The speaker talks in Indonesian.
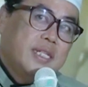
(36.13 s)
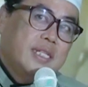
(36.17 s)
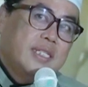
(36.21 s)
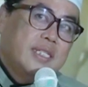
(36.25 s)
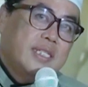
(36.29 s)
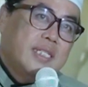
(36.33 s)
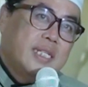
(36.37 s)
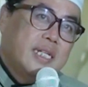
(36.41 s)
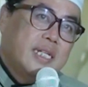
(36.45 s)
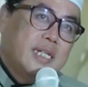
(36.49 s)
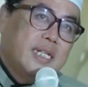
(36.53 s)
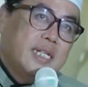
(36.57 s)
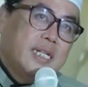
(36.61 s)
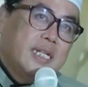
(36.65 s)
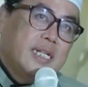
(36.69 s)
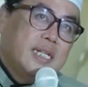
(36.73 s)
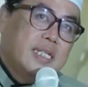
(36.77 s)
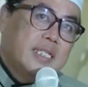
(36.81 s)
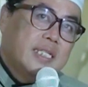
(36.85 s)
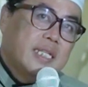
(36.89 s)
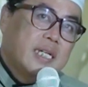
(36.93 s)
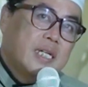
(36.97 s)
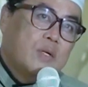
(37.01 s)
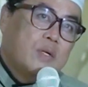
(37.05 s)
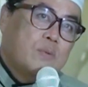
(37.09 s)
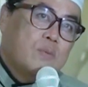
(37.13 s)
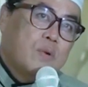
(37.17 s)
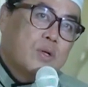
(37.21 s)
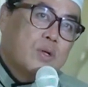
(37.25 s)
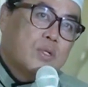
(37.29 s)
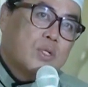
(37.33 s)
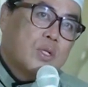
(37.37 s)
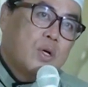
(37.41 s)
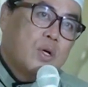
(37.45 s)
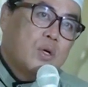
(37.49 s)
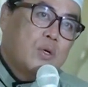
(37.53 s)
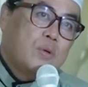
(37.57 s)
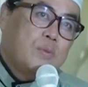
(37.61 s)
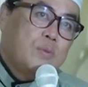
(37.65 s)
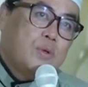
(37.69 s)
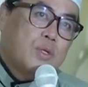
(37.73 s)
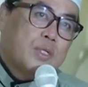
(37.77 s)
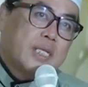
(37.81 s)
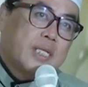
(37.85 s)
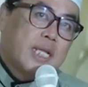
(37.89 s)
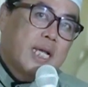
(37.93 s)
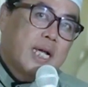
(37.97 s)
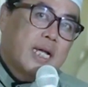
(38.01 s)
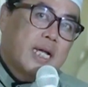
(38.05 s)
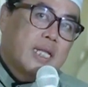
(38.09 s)
injing niki sing rumangsa umur
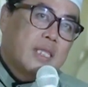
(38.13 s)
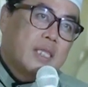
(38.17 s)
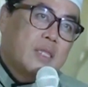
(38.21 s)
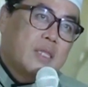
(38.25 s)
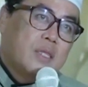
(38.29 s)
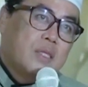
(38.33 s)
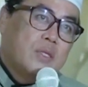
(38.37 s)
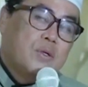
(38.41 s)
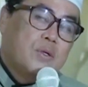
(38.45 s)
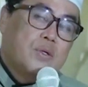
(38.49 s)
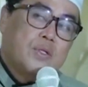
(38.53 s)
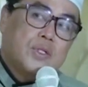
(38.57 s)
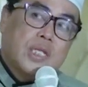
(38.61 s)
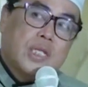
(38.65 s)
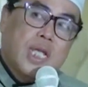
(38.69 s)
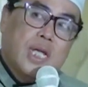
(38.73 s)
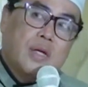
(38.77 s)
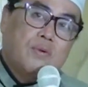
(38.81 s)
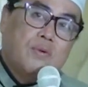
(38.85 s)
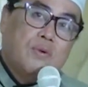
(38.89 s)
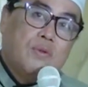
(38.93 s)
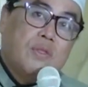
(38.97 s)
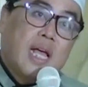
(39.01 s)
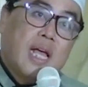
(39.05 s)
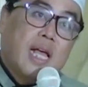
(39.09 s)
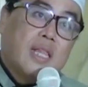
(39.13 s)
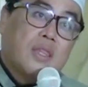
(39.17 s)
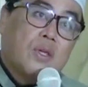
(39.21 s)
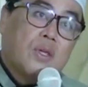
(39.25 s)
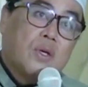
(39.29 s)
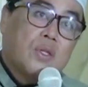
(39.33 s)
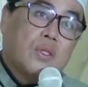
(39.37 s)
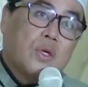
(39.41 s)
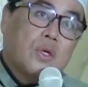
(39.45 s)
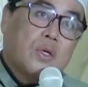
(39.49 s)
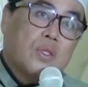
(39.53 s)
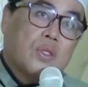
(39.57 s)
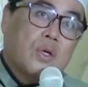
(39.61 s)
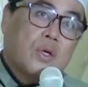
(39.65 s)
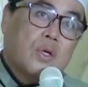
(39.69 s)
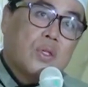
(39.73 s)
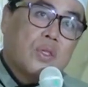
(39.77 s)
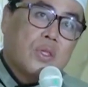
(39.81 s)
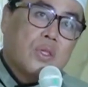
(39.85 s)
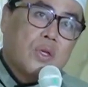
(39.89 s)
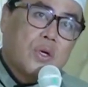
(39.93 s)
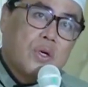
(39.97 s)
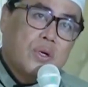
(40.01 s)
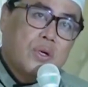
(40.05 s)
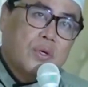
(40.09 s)
seket nyun sewu nang toto
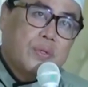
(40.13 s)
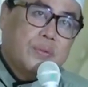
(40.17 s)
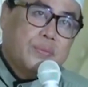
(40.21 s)
toto.